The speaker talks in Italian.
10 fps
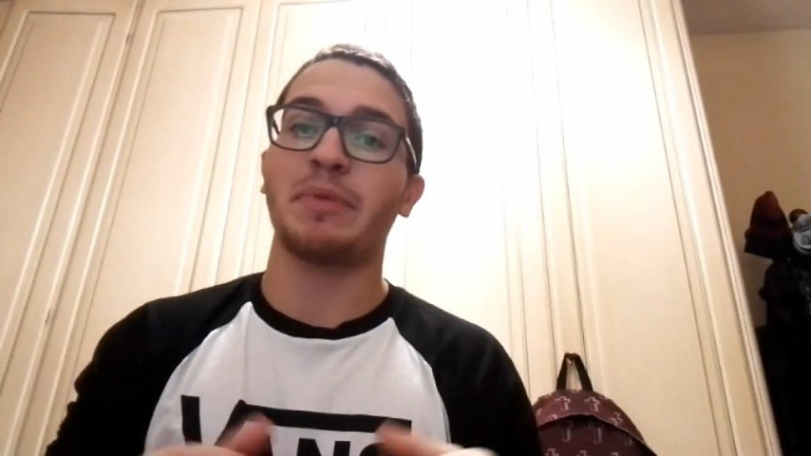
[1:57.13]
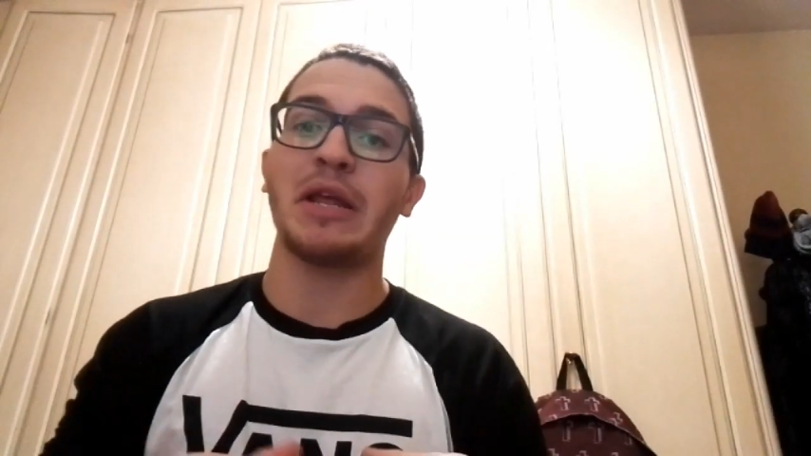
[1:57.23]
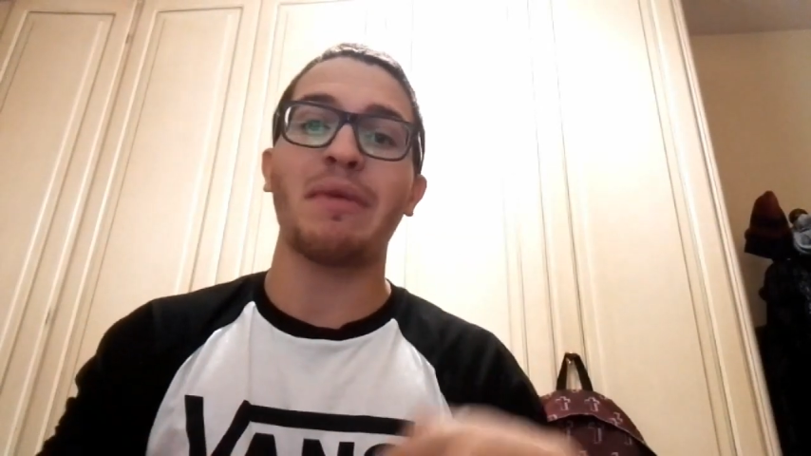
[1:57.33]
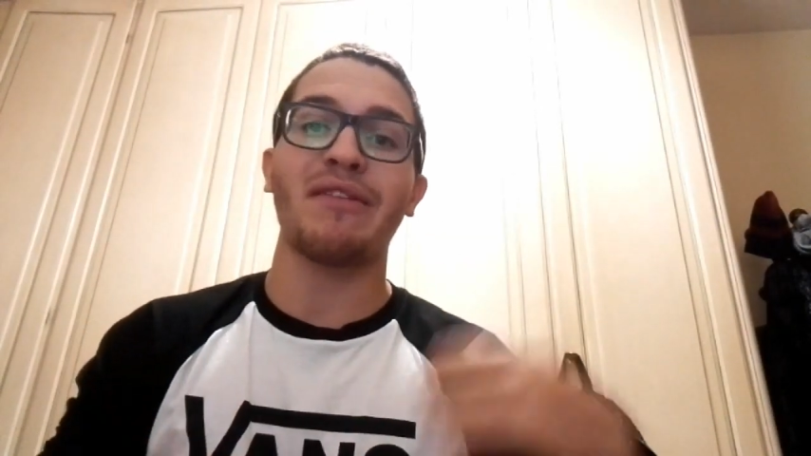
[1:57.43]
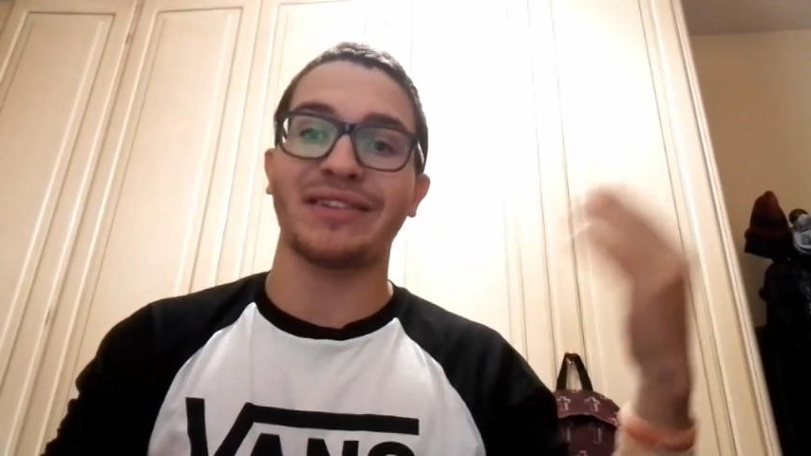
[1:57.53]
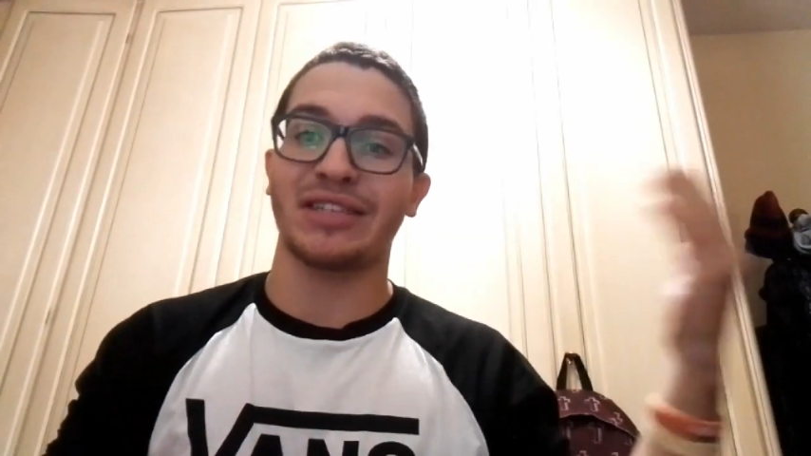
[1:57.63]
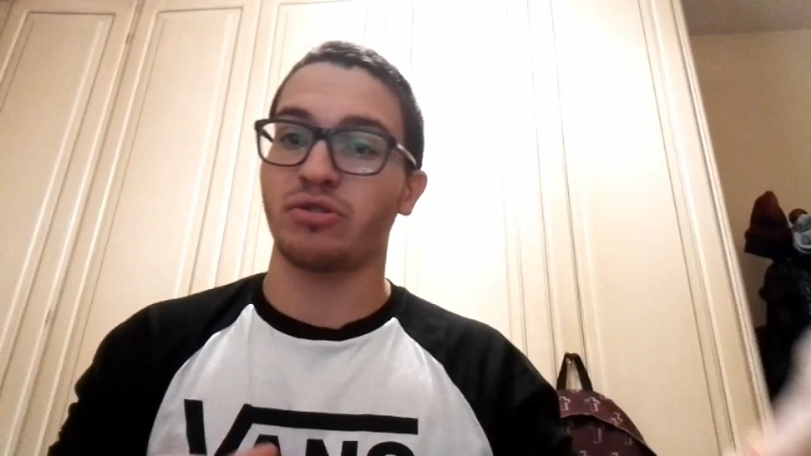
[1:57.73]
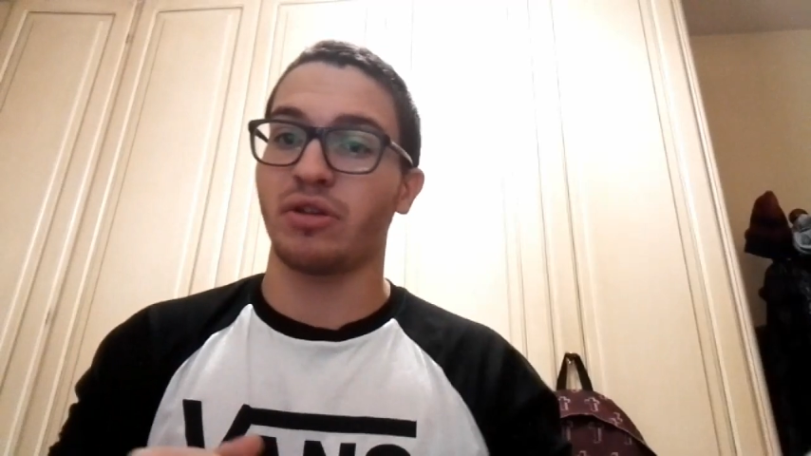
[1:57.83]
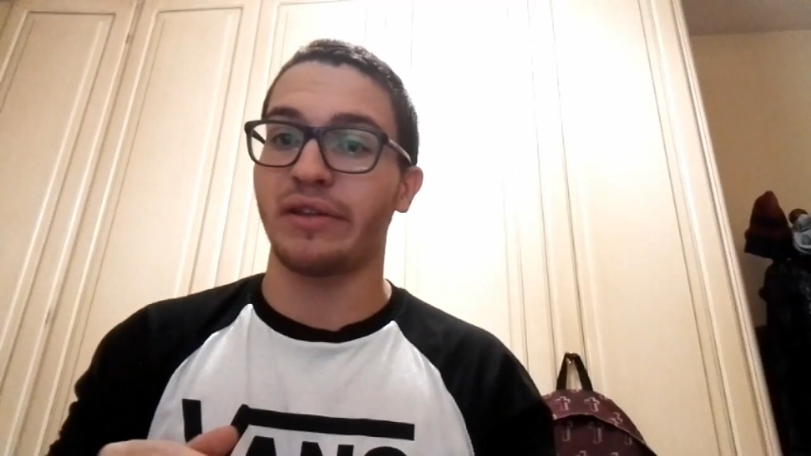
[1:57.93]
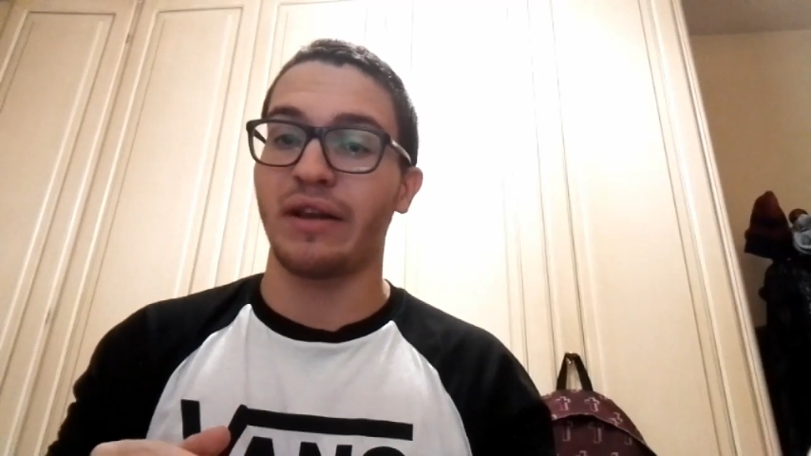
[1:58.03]
Prima il
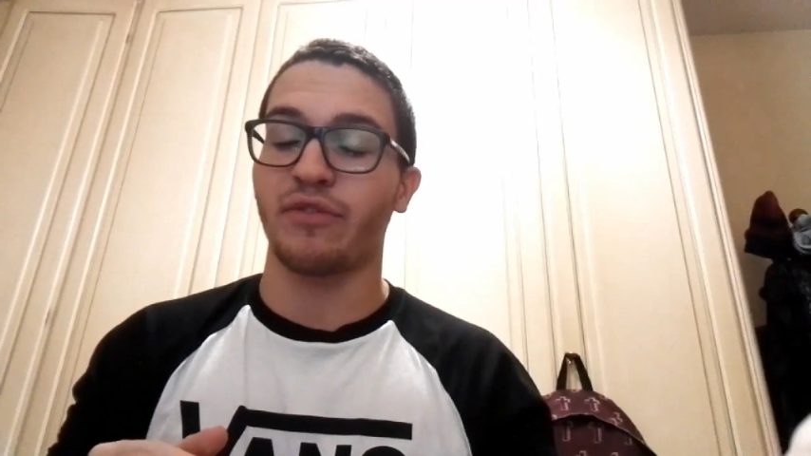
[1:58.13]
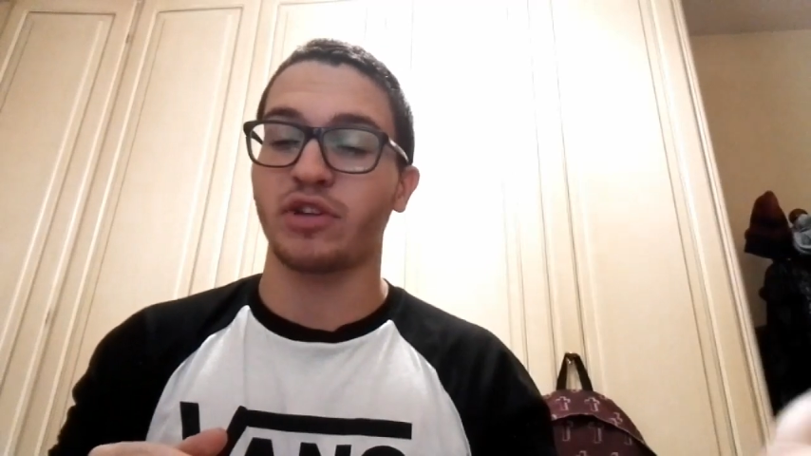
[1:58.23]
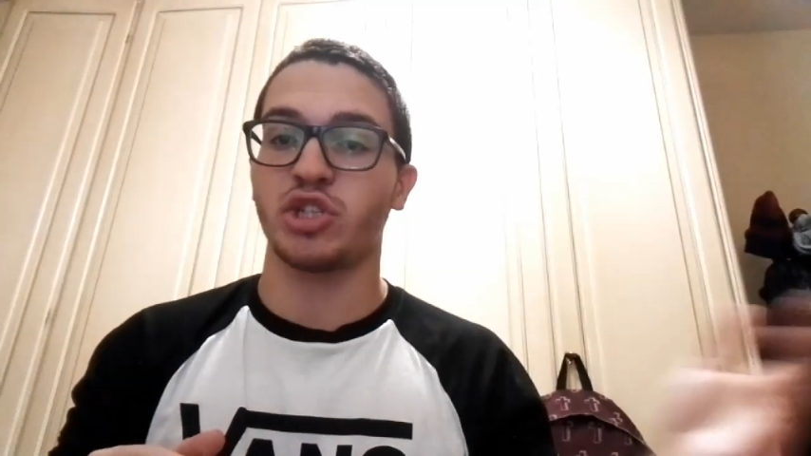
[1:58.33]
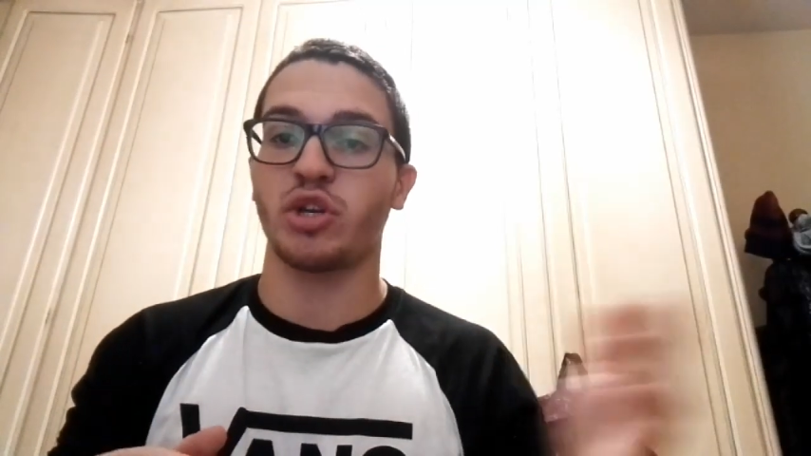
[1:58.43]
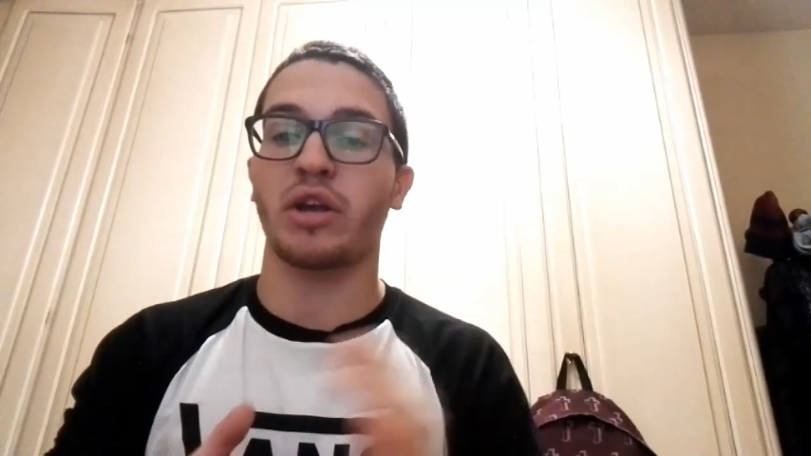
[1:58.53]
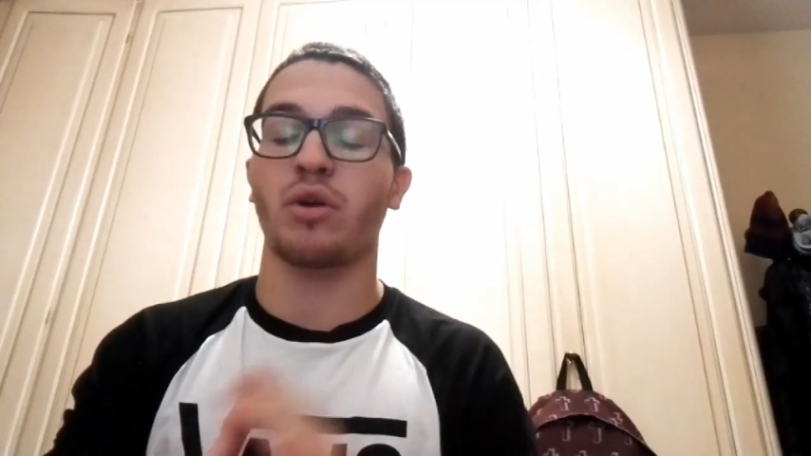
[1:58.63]
vantaggio del, del Frosinone